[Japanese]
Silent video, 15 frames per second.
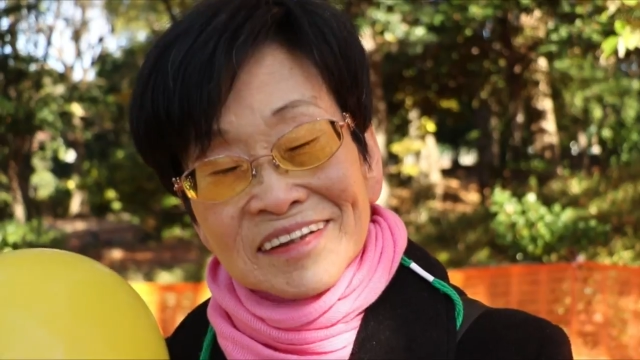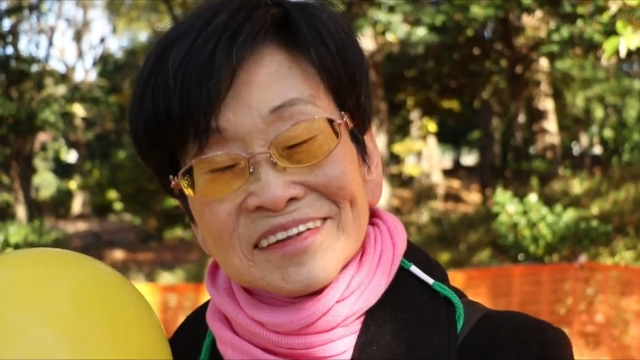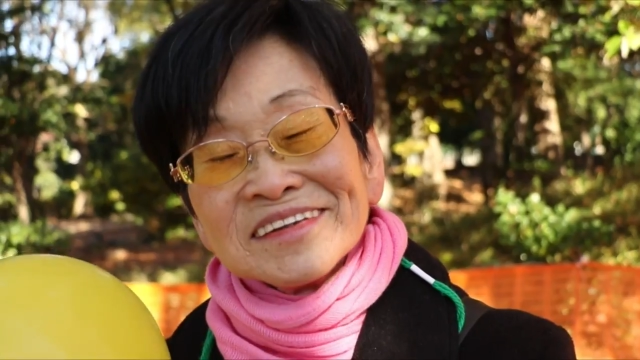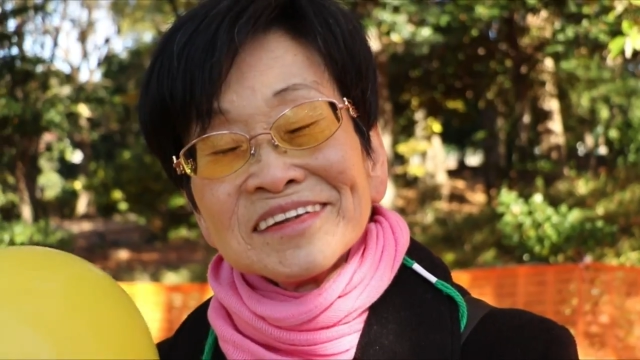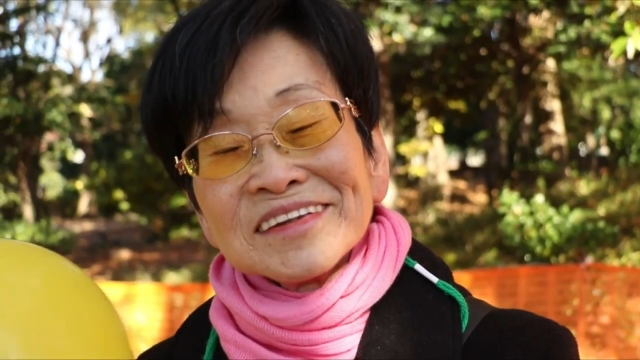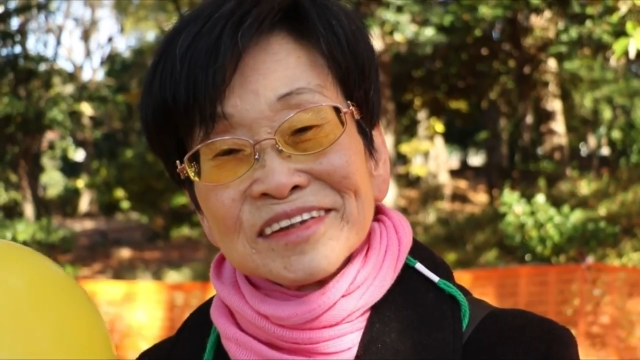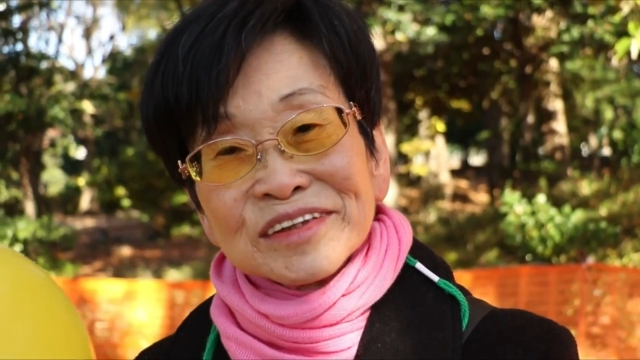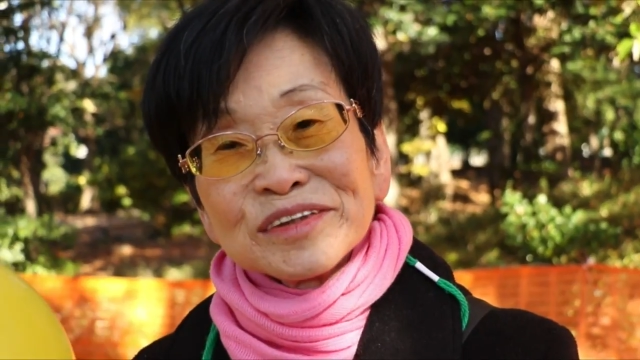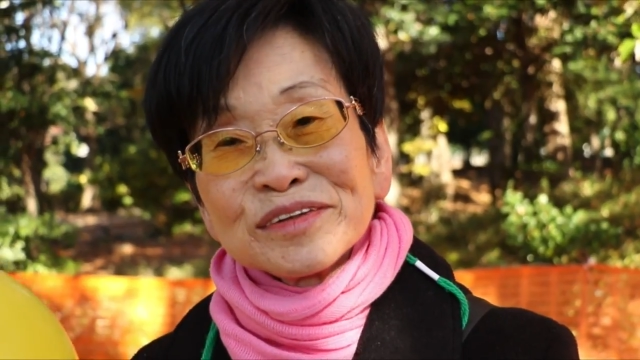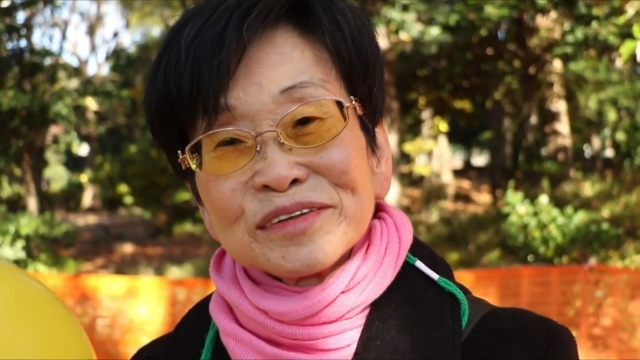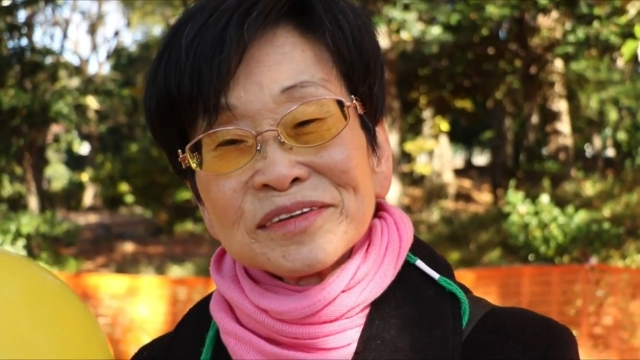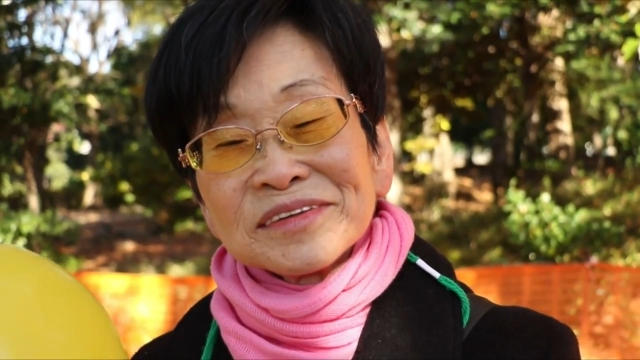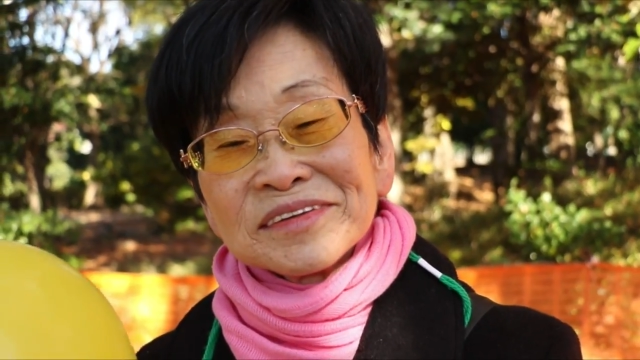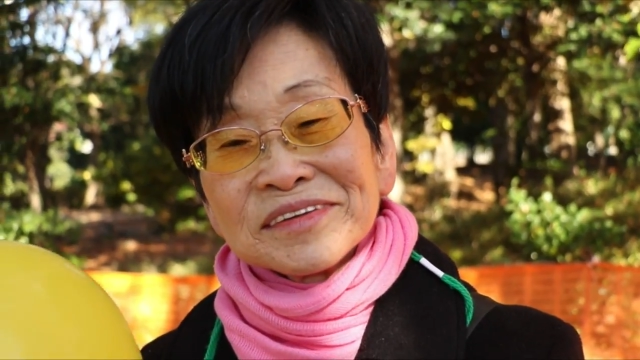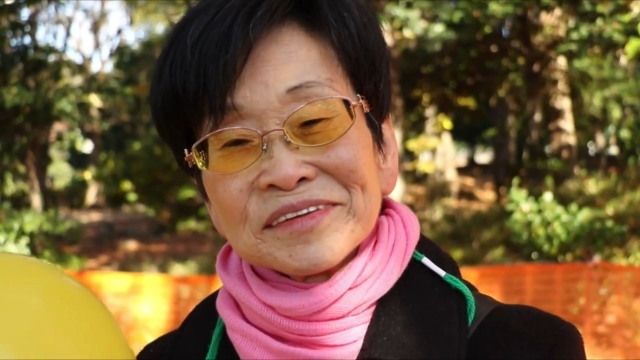
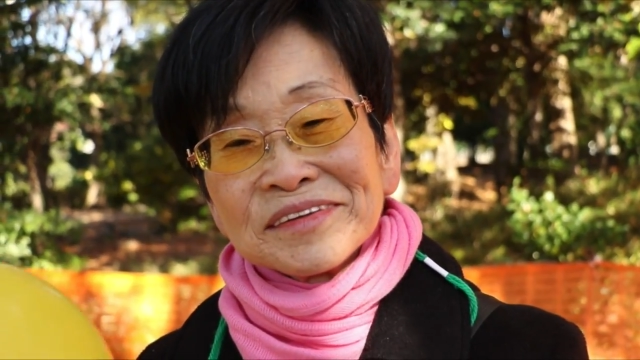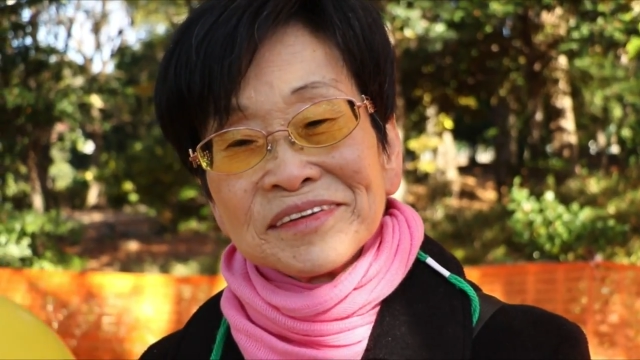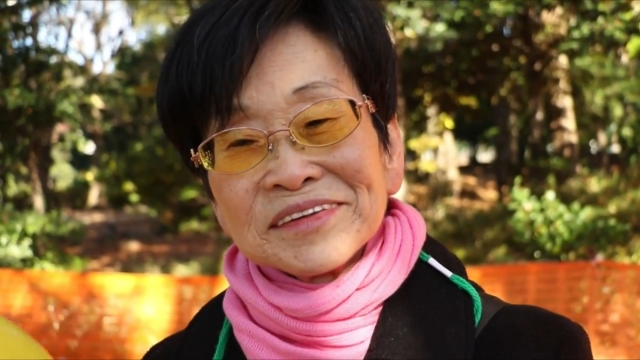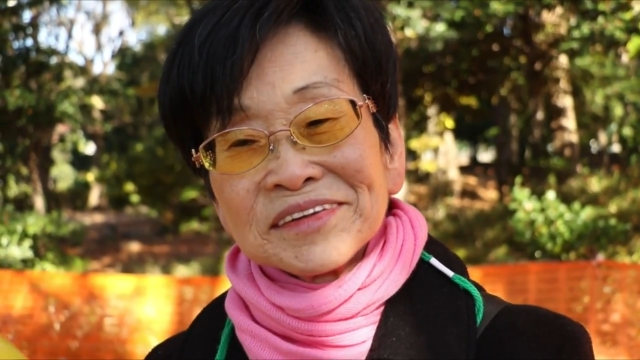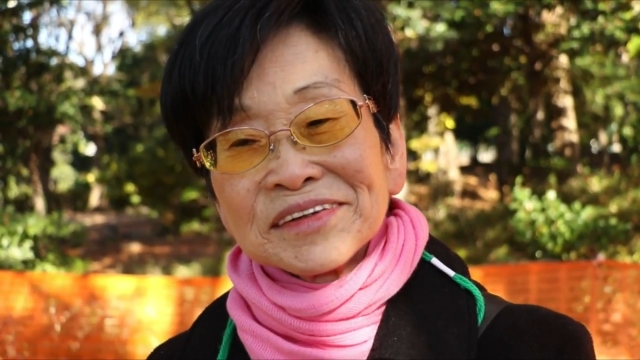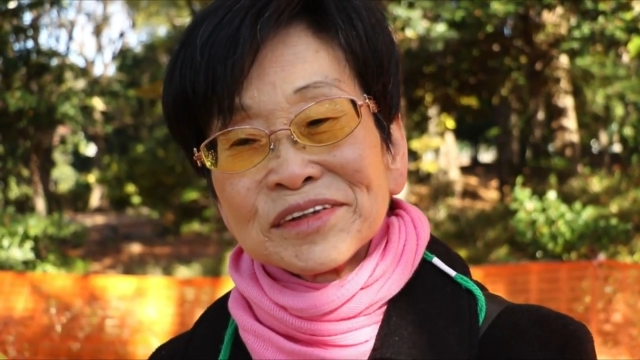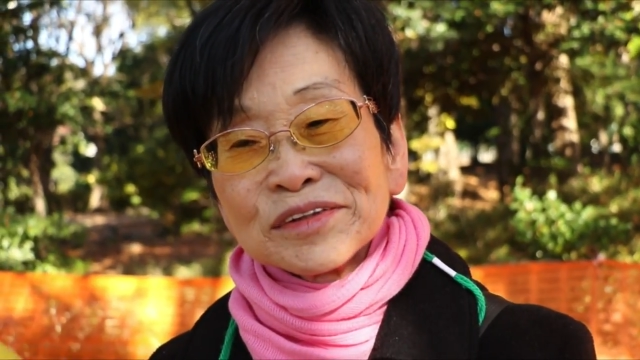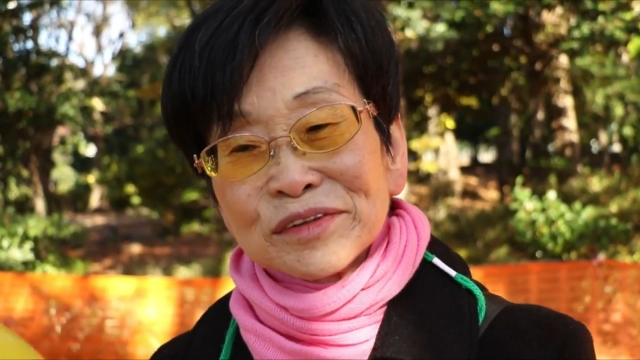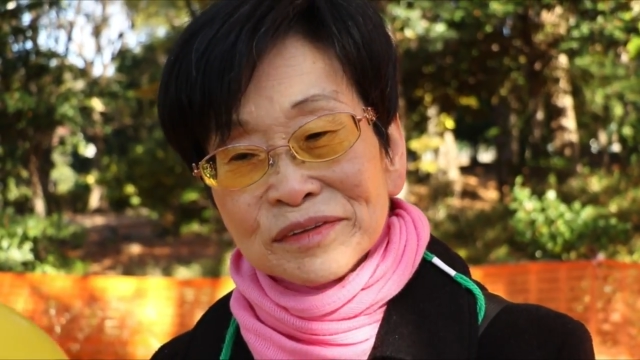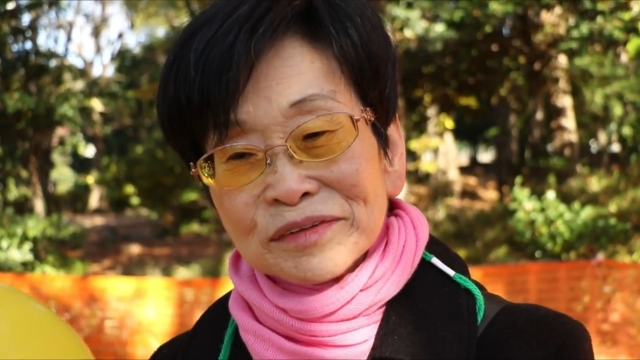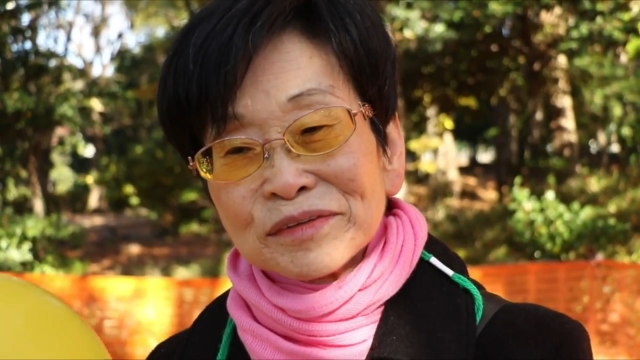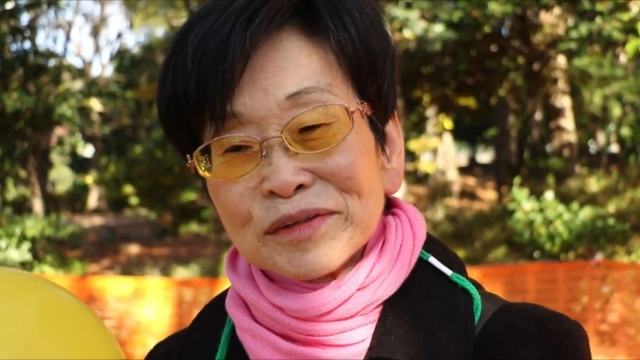えー、そういう